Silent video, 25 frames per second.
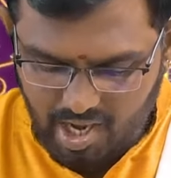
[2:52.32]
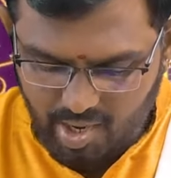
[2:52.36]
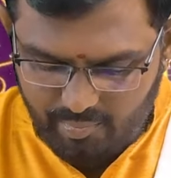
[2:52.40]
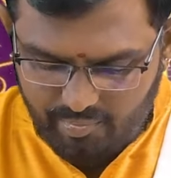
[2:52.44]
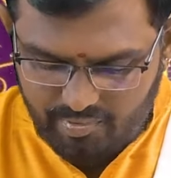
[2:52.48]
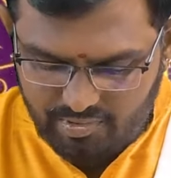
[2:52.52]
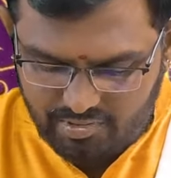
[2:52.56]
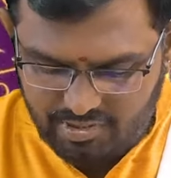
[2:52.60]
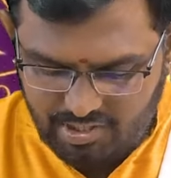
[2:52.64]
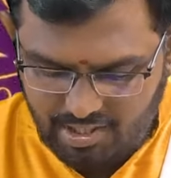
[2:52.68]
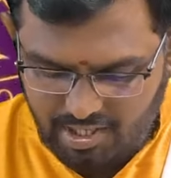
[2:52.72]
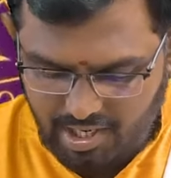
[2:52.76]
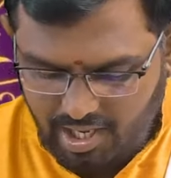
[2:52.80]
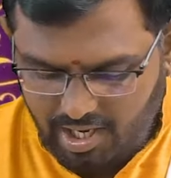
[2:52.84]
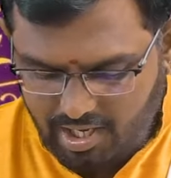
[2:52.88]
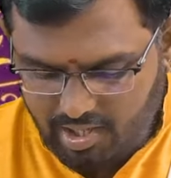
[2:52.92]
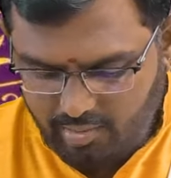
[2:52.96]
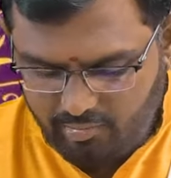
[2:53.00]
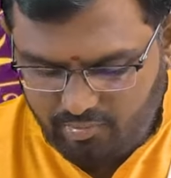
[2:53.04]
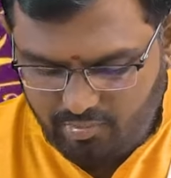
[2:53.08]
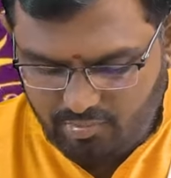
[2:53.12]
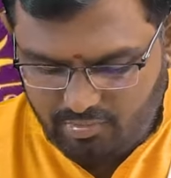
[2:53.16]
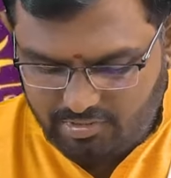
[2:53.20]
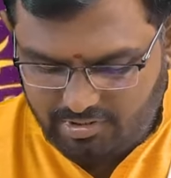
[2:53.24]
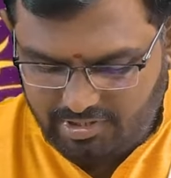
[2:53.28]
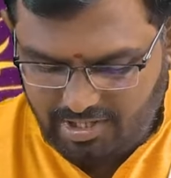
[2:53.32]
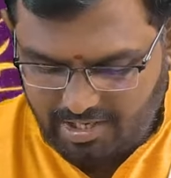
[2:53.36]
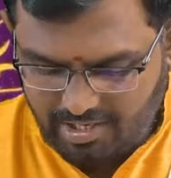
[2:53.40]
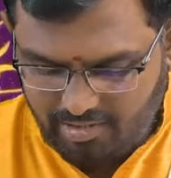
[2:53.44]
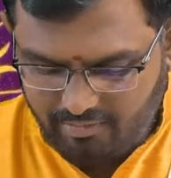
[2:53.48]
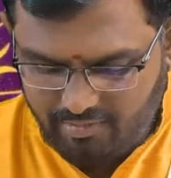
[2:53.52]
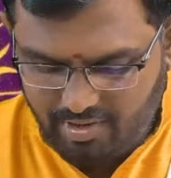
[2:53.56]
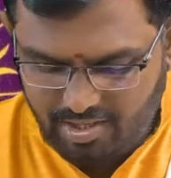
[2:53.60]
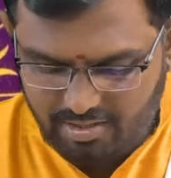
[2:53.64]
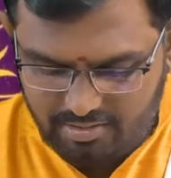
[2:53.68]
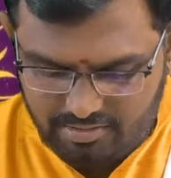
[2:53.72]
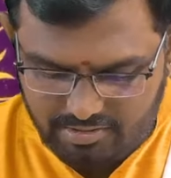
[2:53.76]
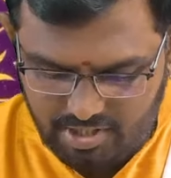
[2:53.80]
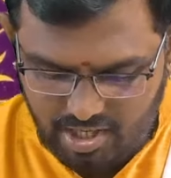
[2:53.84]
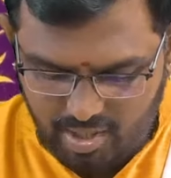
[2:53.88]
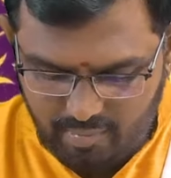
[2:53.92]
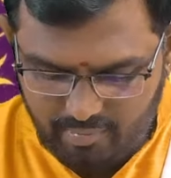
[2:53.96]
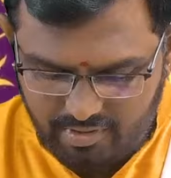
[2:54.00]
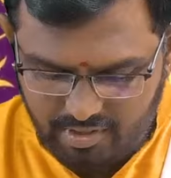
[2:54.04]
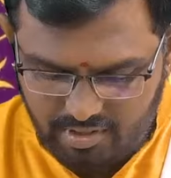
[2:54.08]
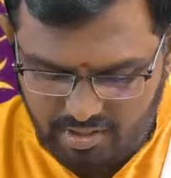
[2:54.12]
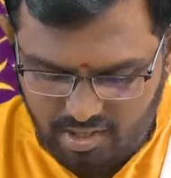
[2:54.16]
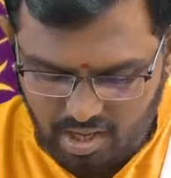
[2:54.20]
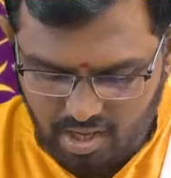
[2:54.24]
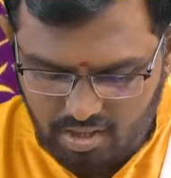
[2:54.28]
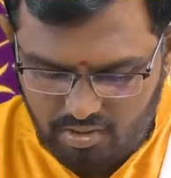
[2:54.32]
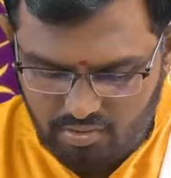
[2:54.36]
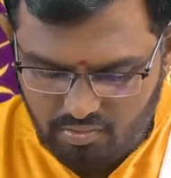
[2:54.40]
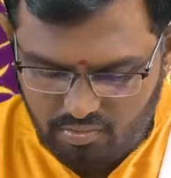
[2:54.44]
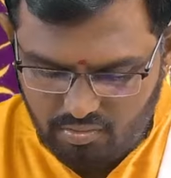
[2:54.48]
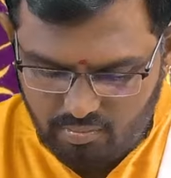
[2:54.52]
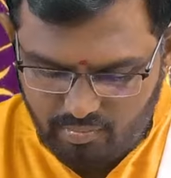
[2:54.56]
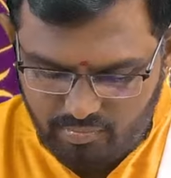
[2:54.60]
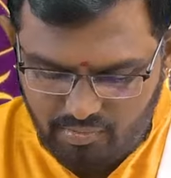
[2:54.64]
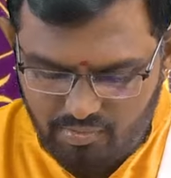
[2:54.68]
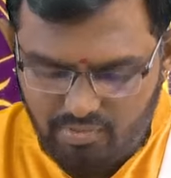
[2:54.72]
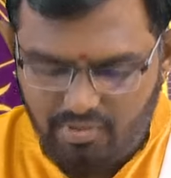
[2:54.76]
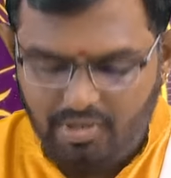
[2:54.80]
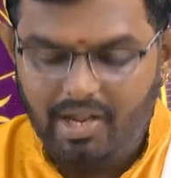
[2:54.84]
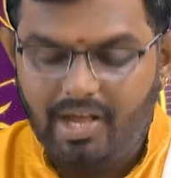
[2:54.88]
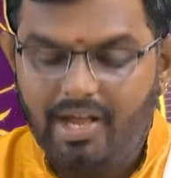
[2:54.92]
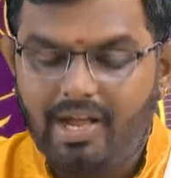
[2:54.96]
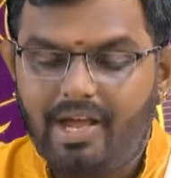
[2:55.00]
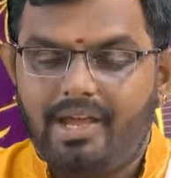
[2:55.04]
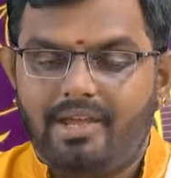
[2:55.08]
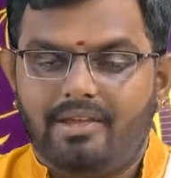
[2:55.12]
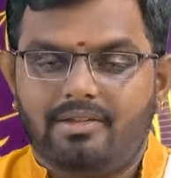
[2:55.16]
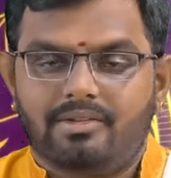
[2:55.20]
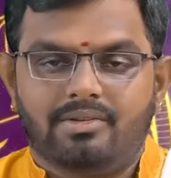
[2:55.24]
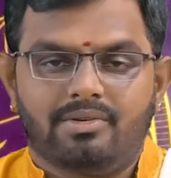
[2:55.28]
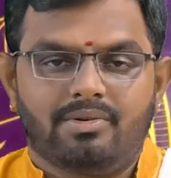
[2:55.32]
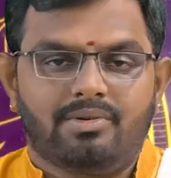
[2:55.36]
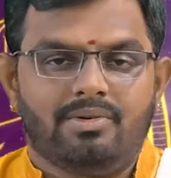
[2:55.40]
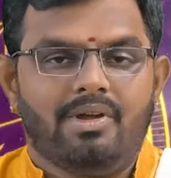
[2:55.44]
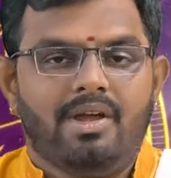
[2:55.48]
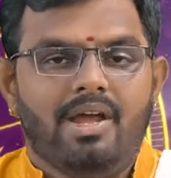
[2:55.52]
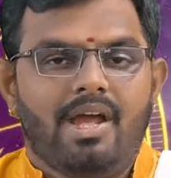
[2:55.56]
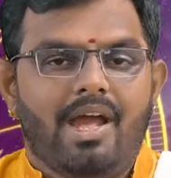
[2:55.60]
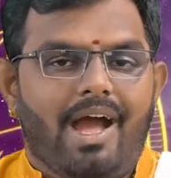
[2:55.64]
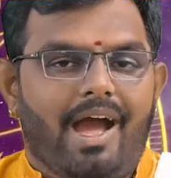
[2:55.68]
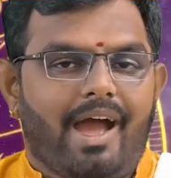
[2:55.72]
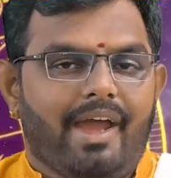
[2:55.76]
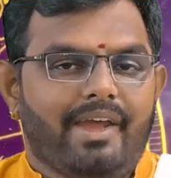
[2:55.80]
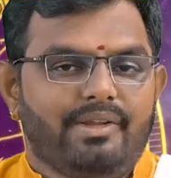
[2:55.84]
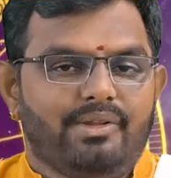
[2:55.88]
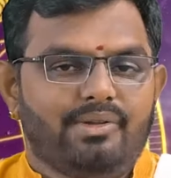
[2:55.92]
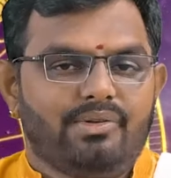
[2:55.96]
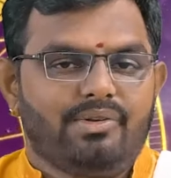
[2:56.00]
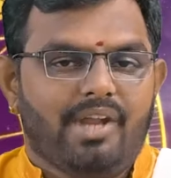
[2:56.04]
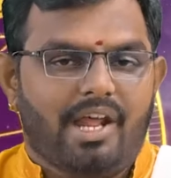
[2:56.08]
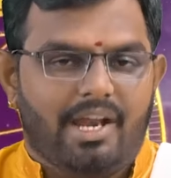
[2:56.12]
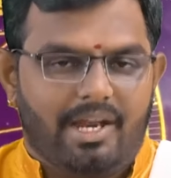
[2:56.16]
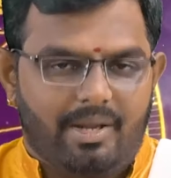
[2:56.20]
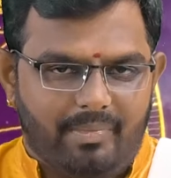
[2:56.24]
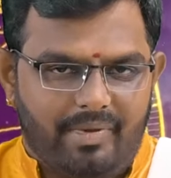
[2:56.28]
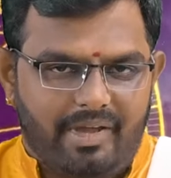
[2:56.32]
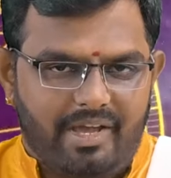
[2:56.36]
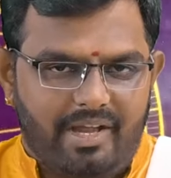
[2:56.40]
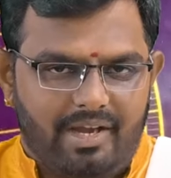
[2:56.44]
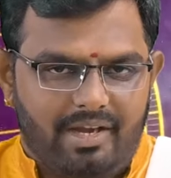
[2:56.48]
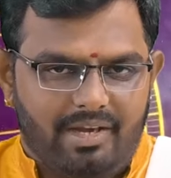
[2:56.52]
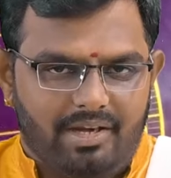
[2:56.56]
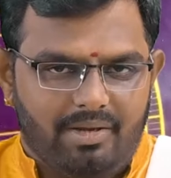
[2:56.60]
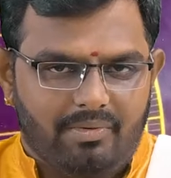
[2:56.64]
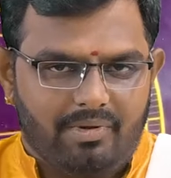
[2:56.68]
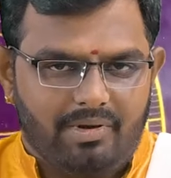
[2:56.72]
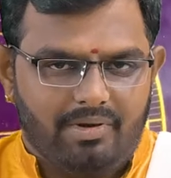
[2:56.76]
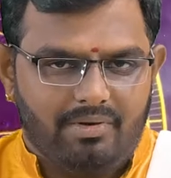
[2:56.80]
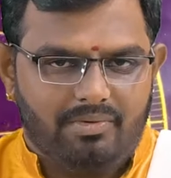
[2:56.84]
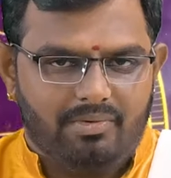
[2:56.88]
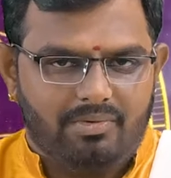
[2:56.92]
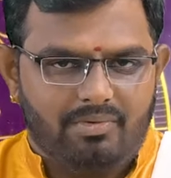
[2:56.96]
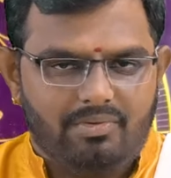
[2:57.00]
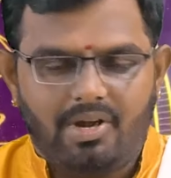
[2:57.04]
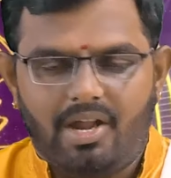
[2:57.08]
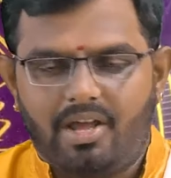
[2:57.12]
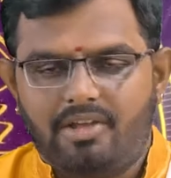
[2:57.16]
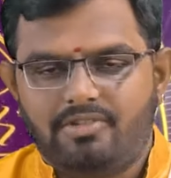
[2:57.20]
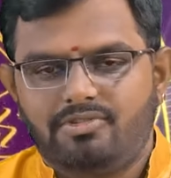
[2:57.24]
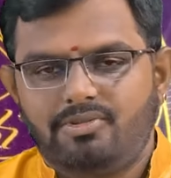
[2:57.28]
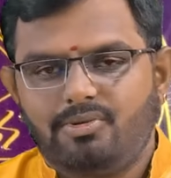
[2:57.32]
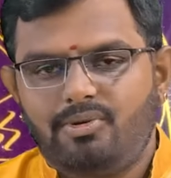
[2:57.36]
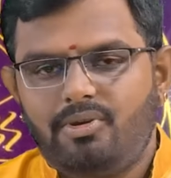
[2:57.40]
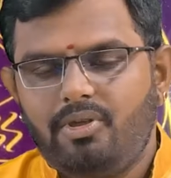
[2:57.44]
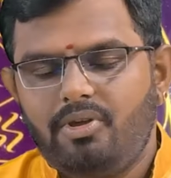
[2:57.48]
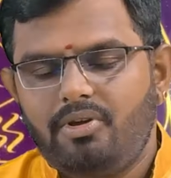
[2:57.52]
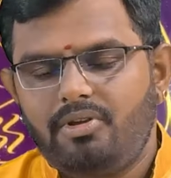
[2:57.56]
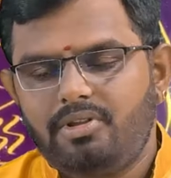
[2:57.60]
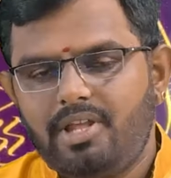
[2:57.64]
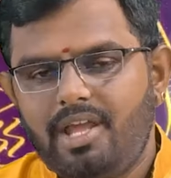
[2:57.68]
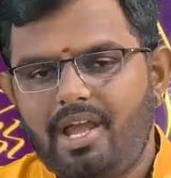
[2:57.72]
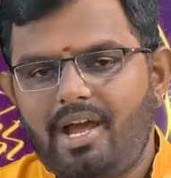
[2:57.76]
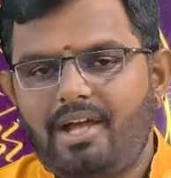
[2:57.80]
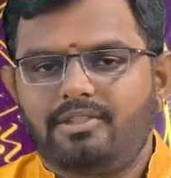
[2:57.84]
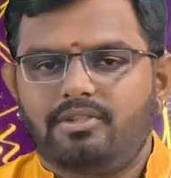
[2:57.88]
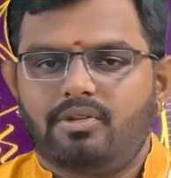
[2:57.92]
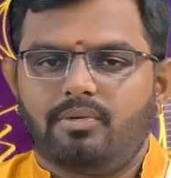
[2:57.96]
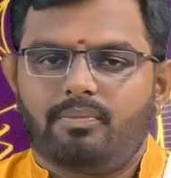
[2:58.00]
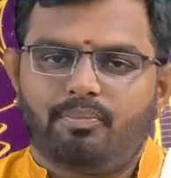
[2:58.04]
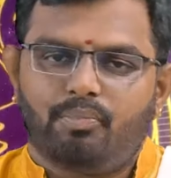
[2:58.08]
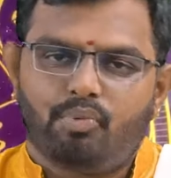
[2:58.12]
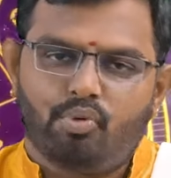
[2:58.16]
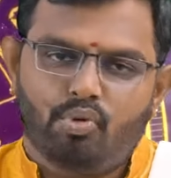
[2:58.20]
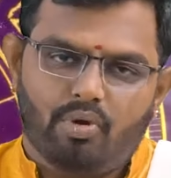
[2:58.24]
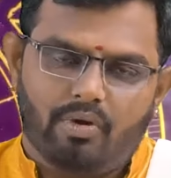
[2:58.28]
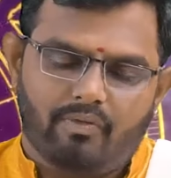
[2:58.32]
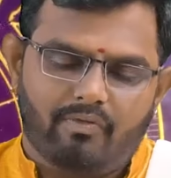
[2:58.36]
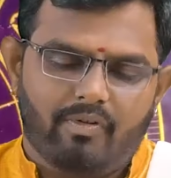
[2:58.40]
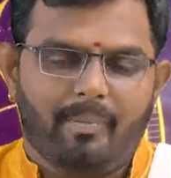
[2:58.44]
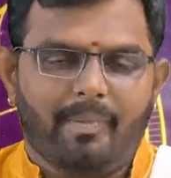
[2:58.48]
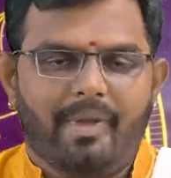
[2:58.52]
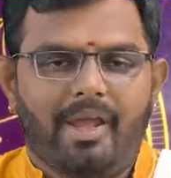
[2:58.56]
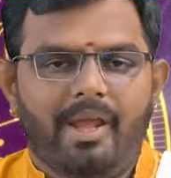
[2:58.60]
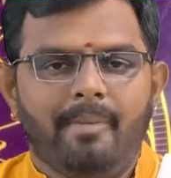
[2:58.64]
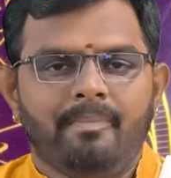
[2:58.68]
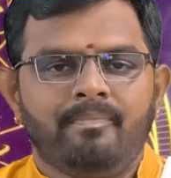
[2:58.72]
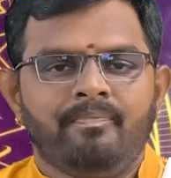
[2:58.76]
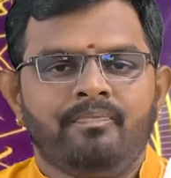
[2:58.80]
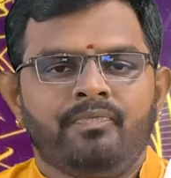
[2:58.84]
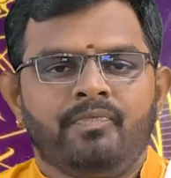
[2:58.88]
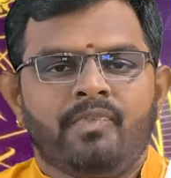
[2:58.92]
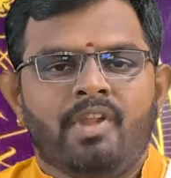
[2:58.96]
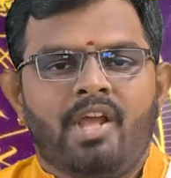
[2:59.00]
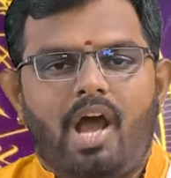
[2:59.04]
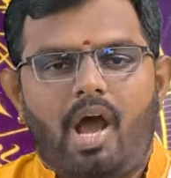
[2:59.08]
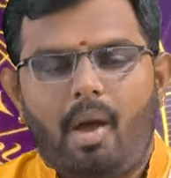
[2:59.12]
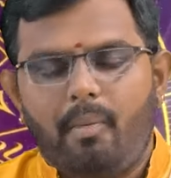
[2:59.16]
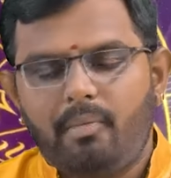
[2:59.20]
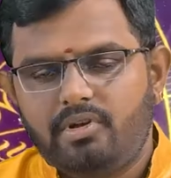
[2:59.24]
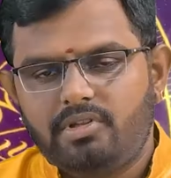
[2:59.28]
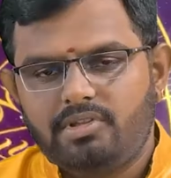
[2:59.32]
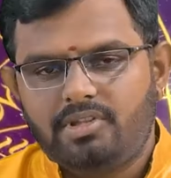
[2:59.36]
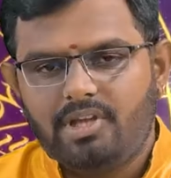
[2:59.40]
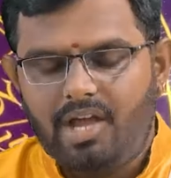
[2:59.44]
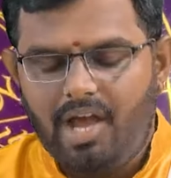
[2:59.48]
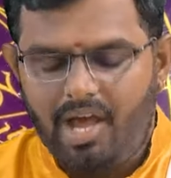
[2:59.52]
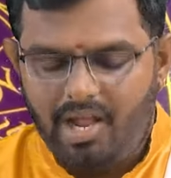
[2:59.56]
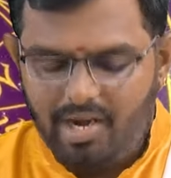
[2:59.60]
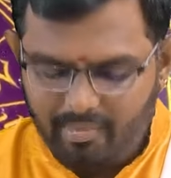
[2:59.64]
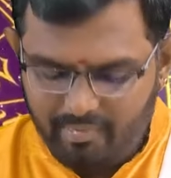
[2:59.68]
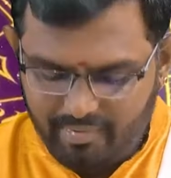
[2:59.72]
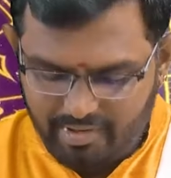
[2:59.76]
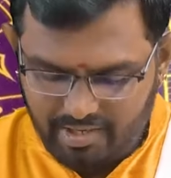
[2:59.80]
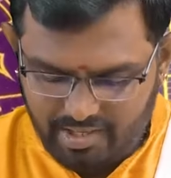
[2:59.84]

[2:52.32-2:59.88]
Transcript: అమృత కాలము తెల్లవారుజామున నాలుగు మూడు లగాయితూ ఐదు నలభై రెండు వరకు కూడా సూర్యోదయాతో పూర్వమే అమృతకాలం